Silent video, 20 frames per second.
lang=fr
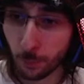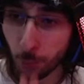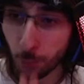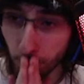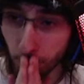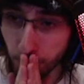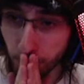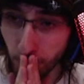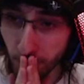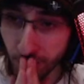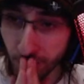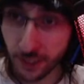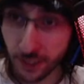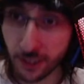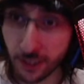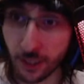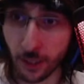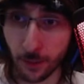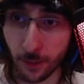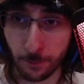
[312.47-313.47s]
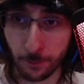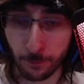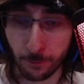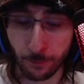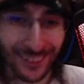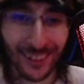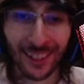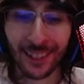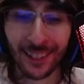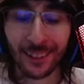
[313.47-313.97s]
pour te niquer.
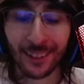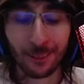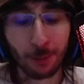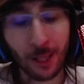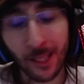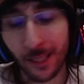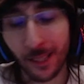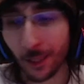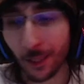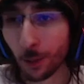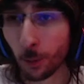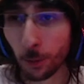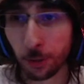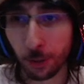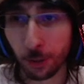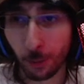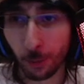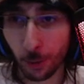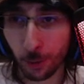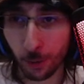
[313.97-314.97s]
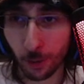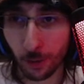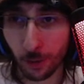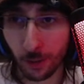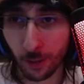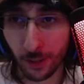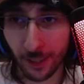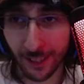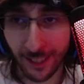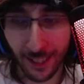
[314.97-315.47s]
Ouais, grosso
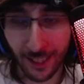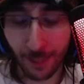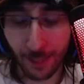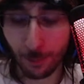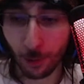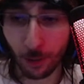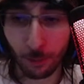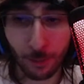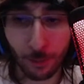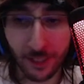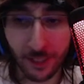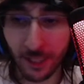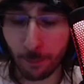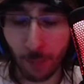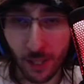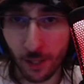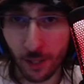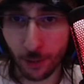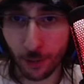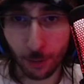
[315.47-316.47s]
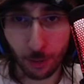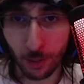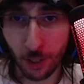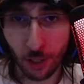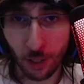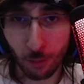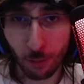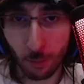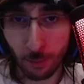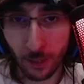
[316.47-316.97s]
modo, réellement, mettez pas d'argent dans
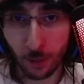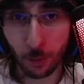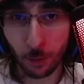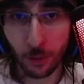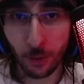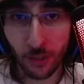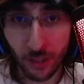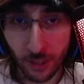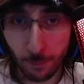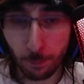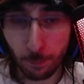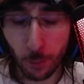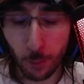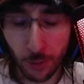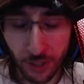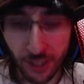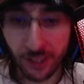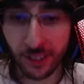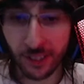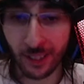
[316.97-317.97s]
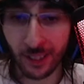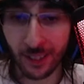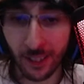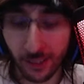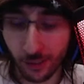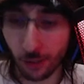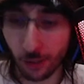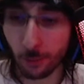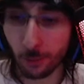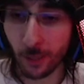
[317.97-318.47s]
les jeux mobiles, aussi petite la
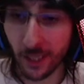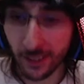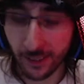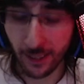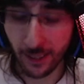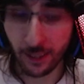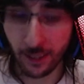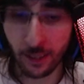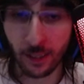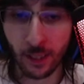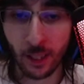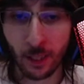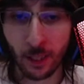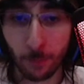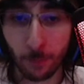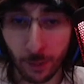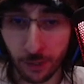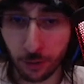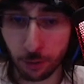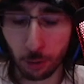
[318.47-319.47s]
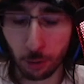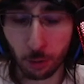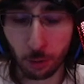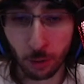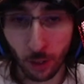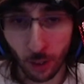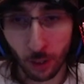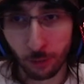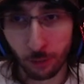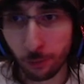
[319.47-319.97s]
somme est-elle, parce
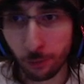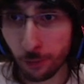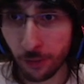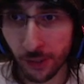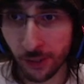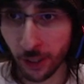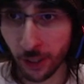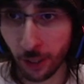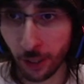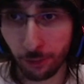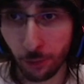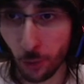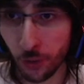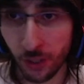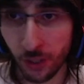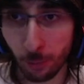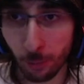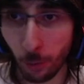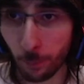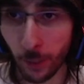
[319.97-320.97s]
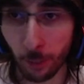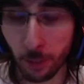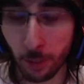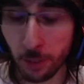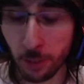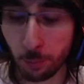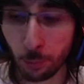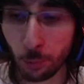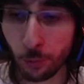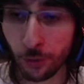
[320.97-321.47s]
que vous finirez forcément par
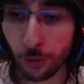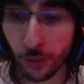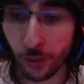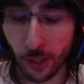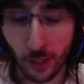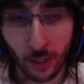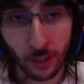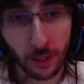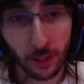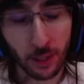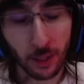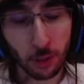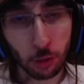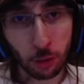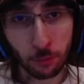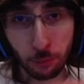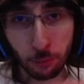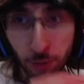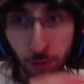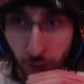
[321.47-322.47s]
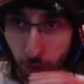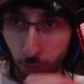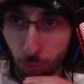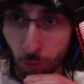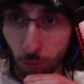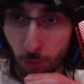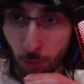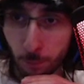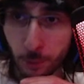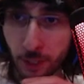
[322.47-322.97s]
mettre plus, et je vous
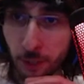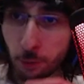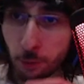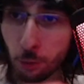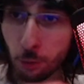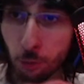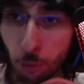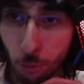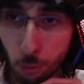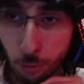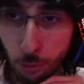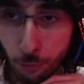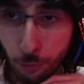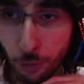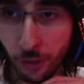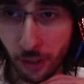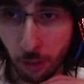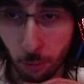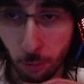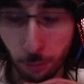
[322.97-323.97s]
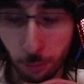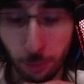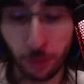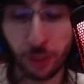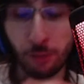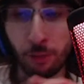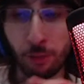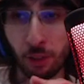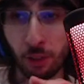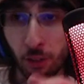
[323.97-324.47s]
assure, peut-être que sur le coup vous serez content
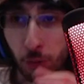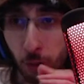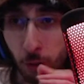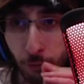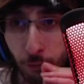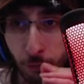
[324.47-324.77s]
si vous avez ce que